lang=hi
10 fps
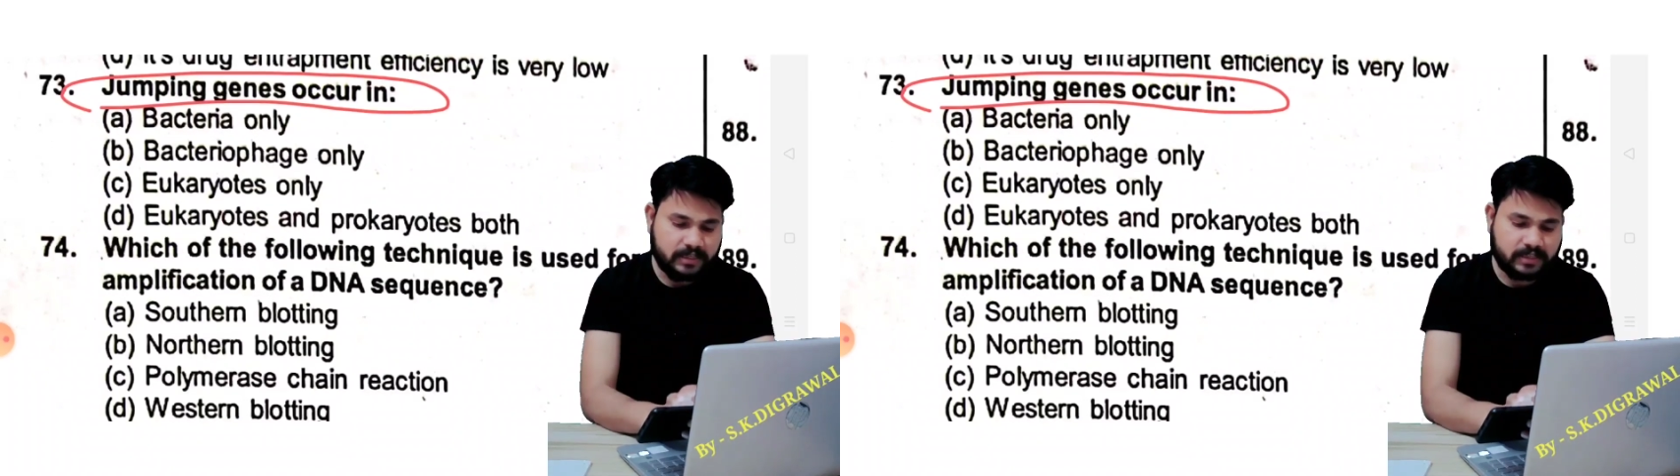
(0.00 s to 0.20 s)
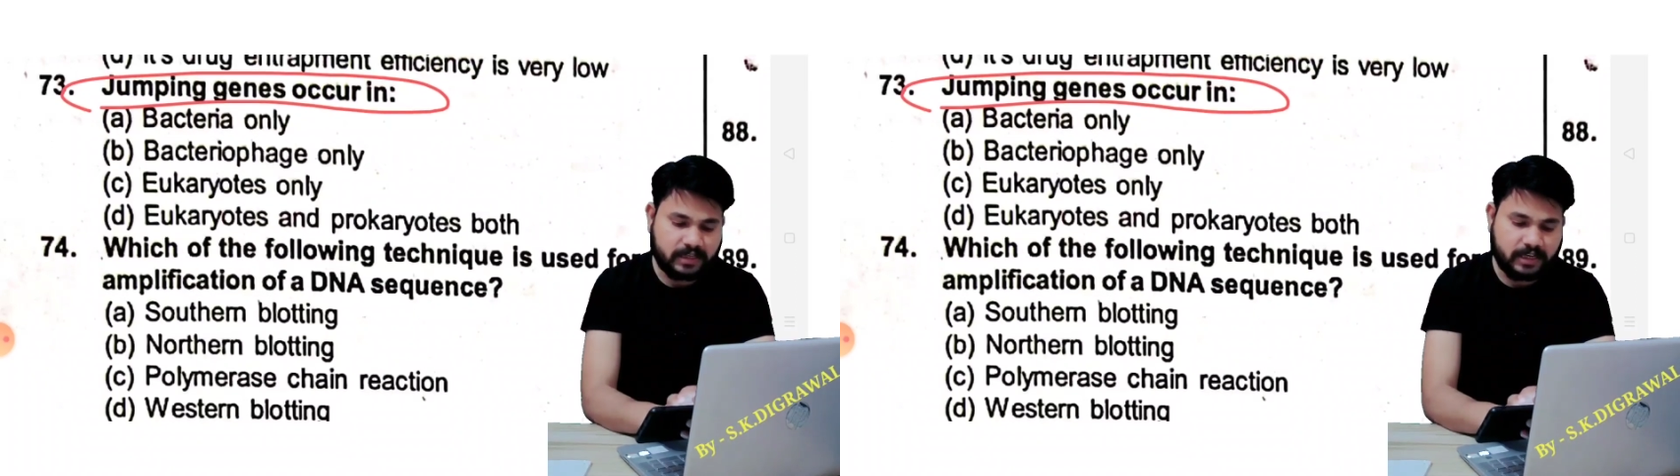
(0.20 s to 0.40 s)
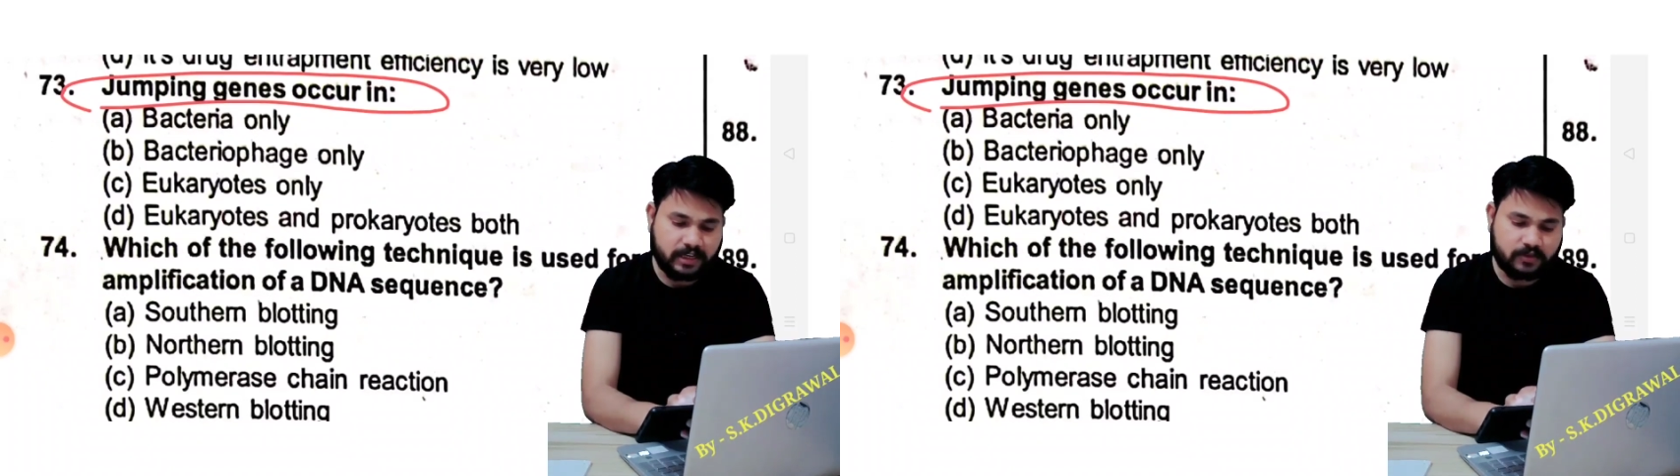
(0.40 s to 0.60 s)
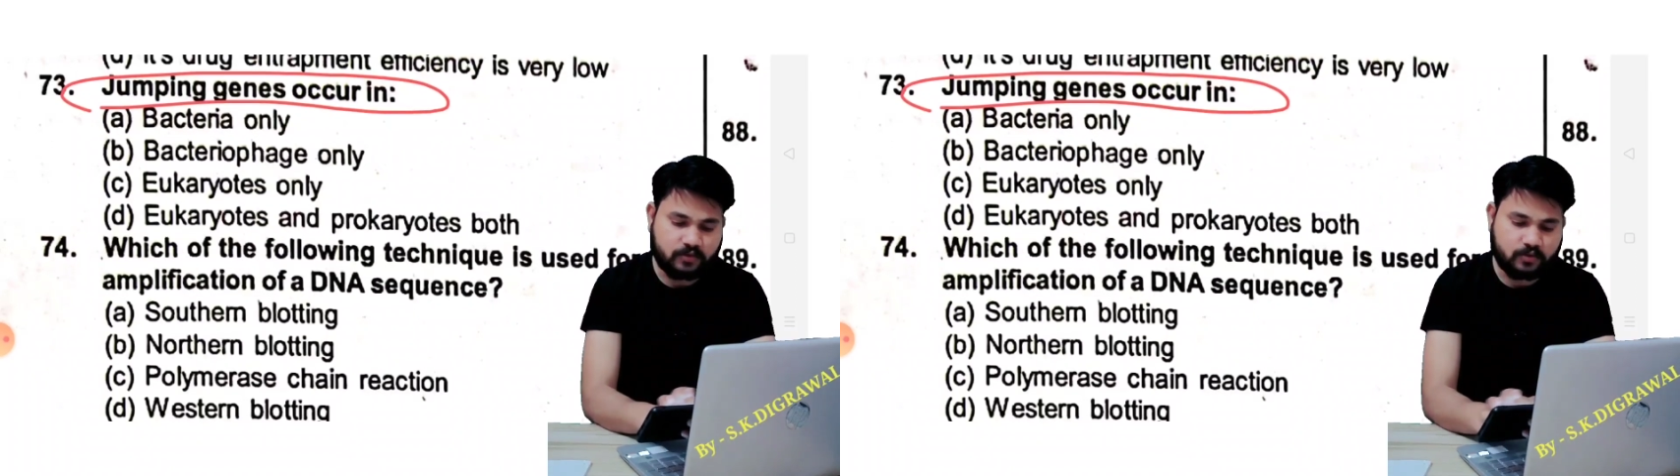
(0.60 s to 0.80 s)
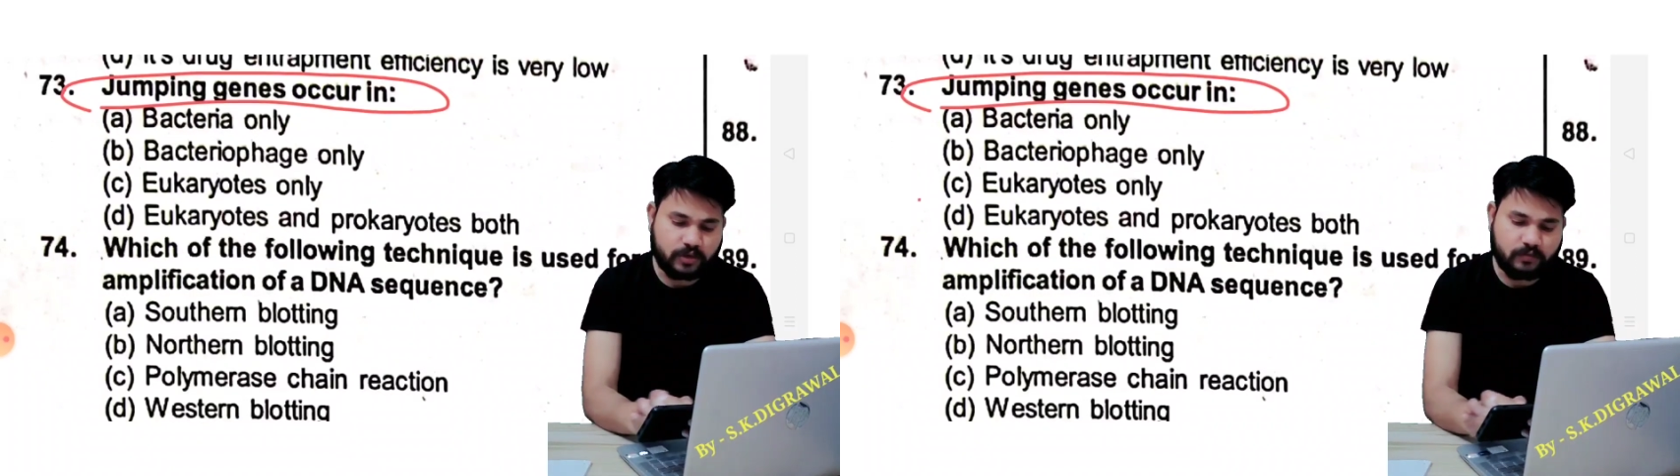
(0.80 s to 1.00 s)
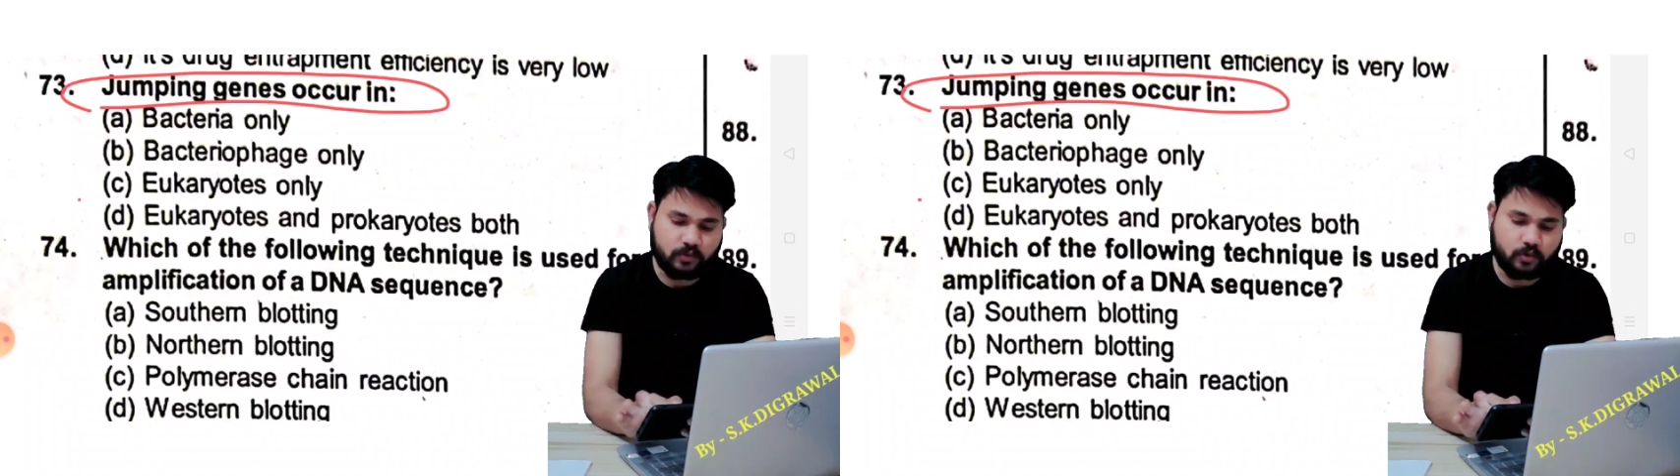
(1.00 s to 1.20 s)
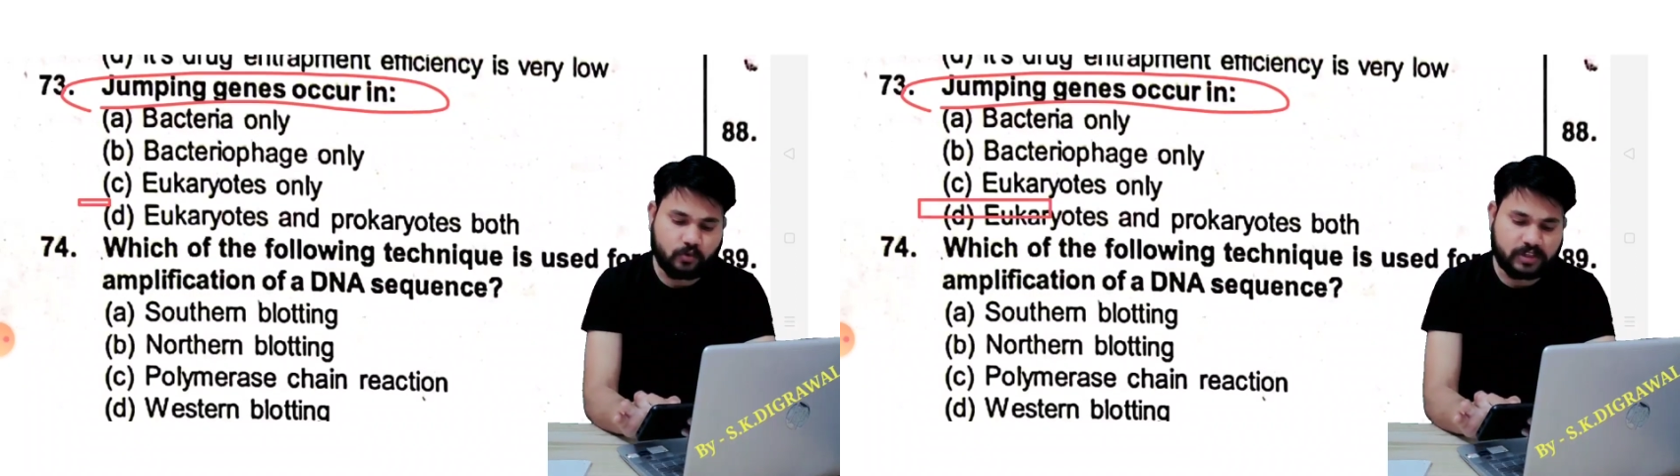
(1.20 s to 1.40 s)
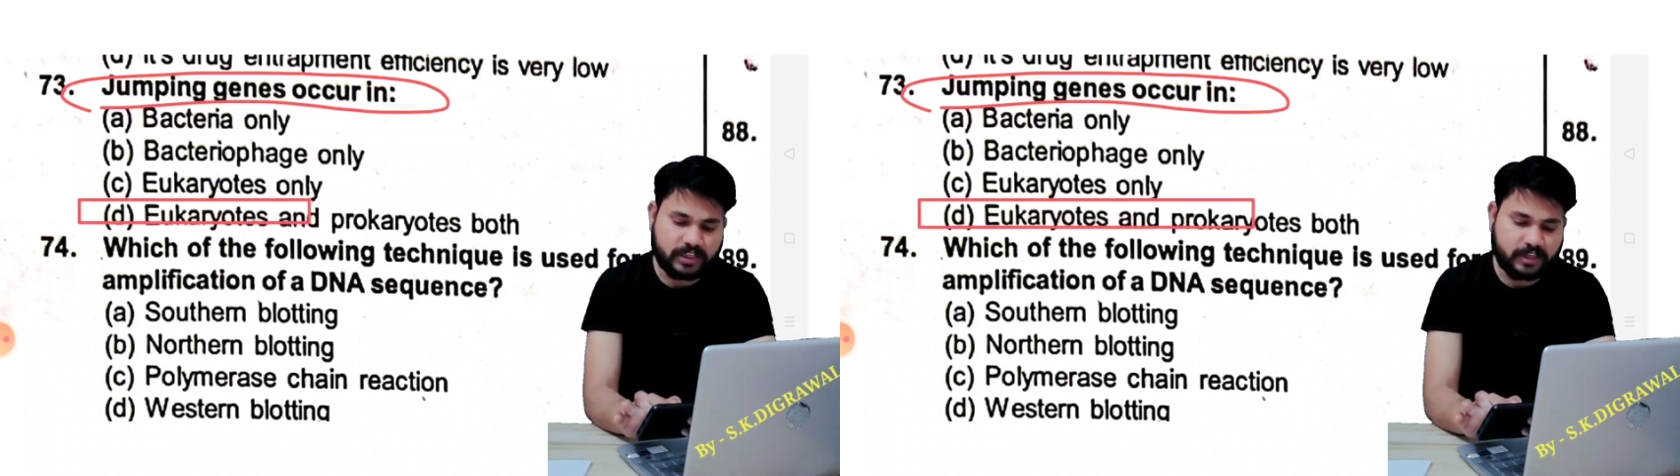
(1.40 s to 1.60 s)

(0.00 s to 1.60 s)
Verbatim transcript: इसका राइट आंसर जो है वो दोनों आ